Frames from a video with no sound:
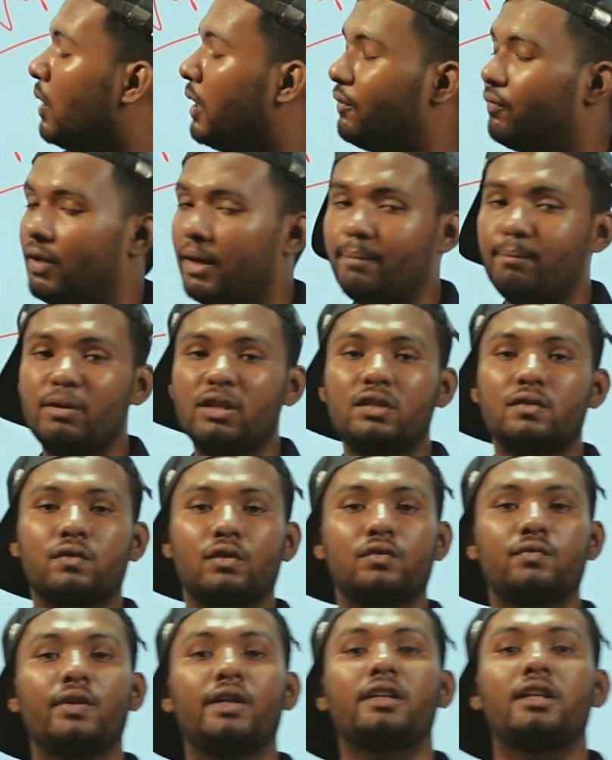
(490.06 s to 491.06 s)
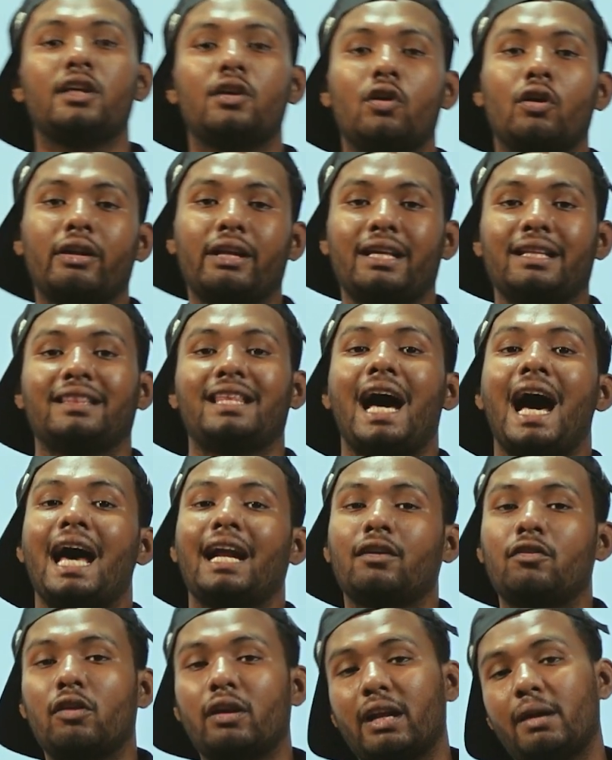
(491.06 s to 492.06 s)
ওয়ান ফাইভ বিসফসফেট কী করে ধার
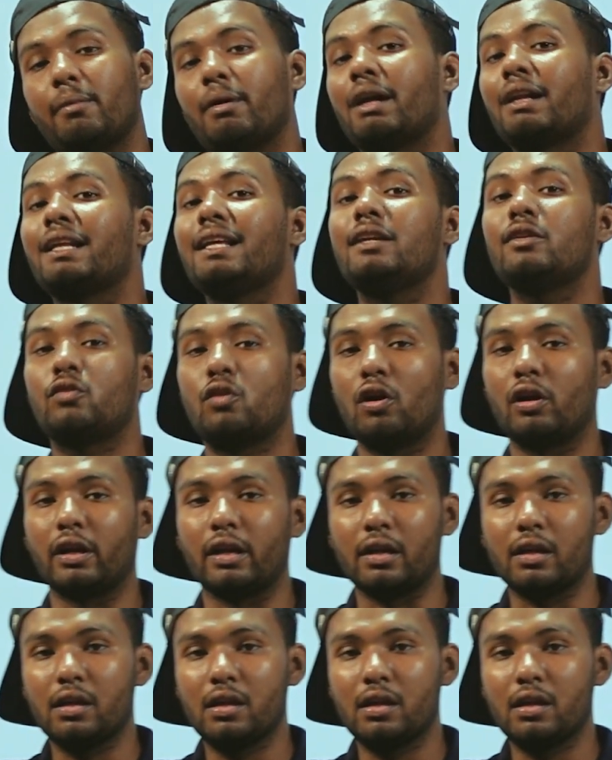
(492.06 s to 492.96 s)
করে বা ঋণ করে